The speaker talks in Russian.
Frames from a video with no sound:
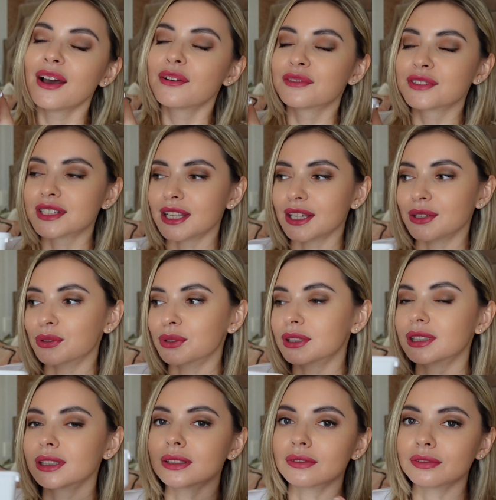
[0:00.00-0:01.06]

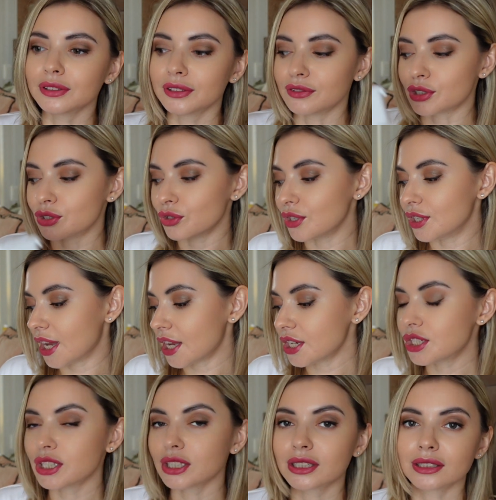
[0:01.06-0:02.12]
встает в выдвижной
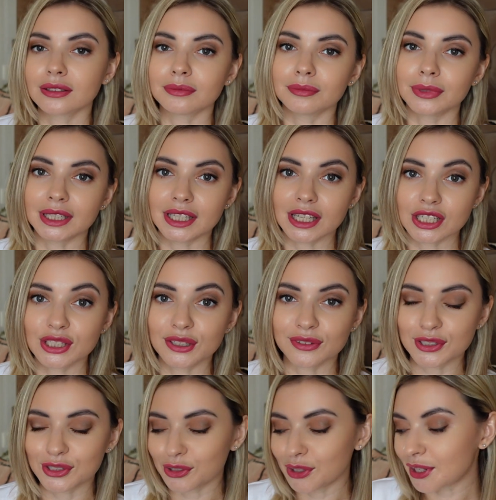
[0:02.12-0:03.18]
ящик макияжного
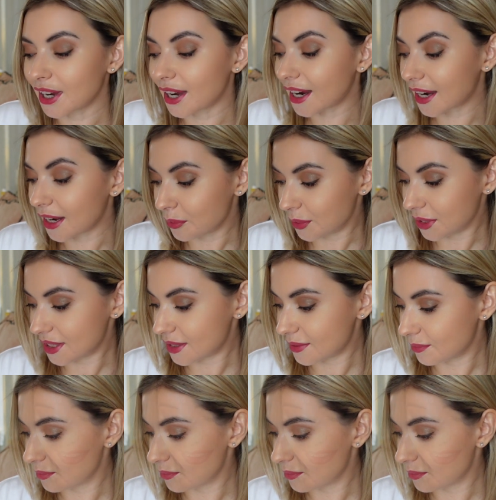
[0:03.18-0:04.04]
столика Хемнес.